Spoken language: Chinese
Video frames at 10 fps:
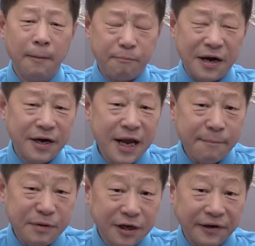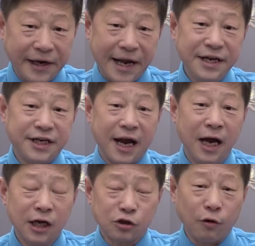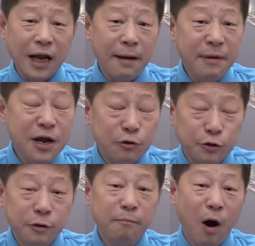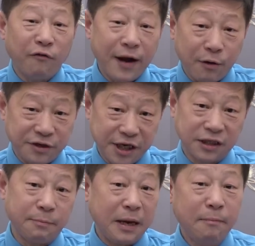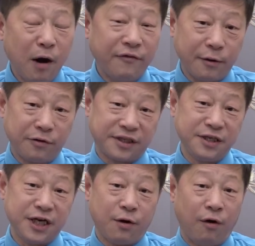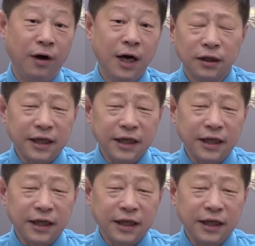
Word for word: 本人也比较廉洁，从来没有去冒犯过江泽民，冒犯过曾庆红。